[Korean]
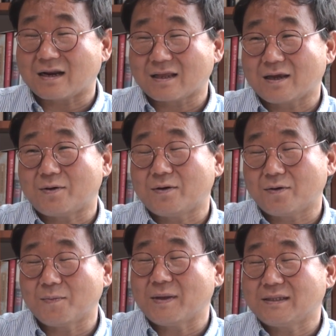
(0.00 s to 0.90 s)
다른 게
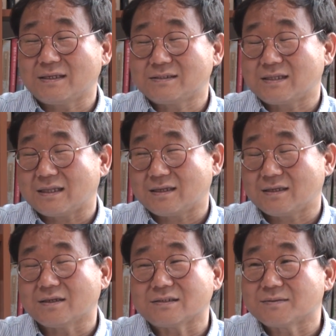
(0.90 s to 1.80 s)

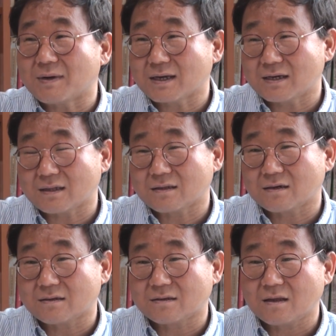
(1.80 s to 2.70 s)
로맨티스트한테는 더 심하게
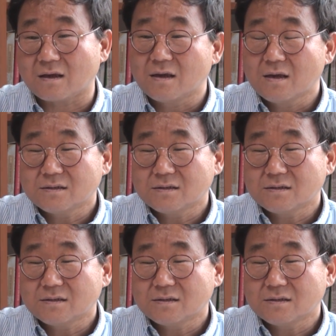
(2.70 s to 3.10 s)
나타나는데